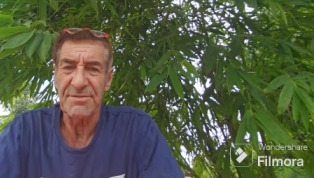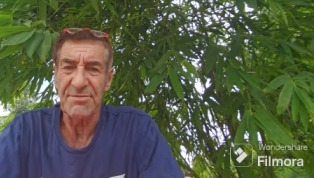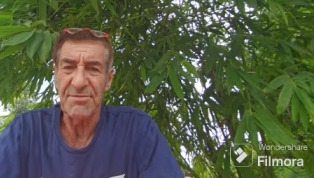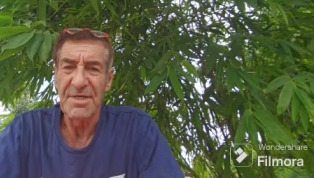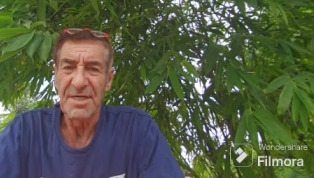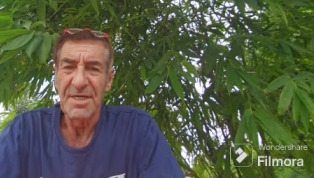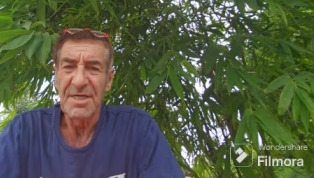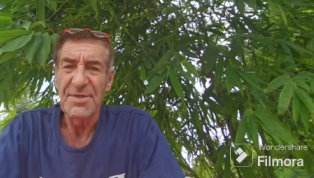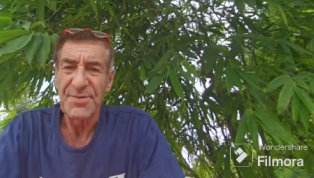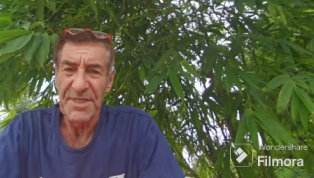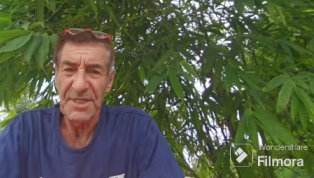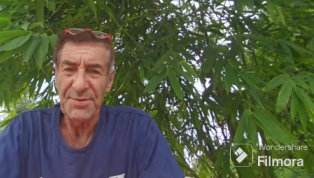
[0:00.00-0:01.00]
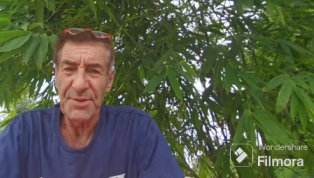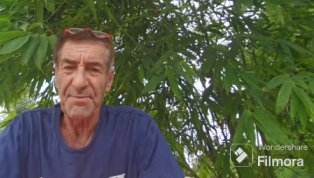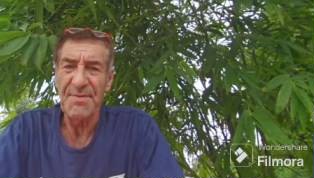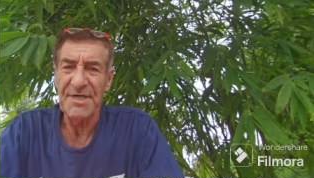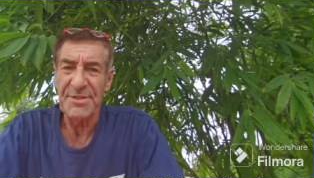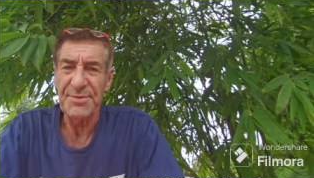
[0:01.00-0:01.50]
zu. Viel
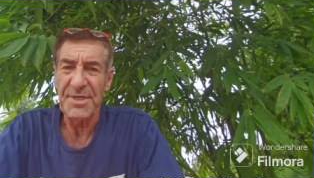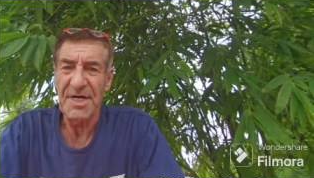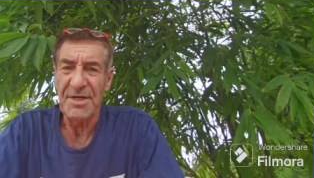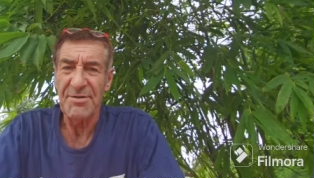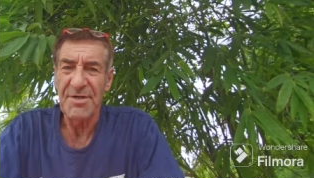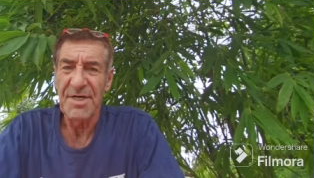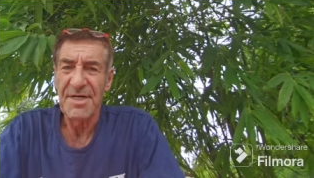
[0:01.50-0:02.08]
von meiner Frau.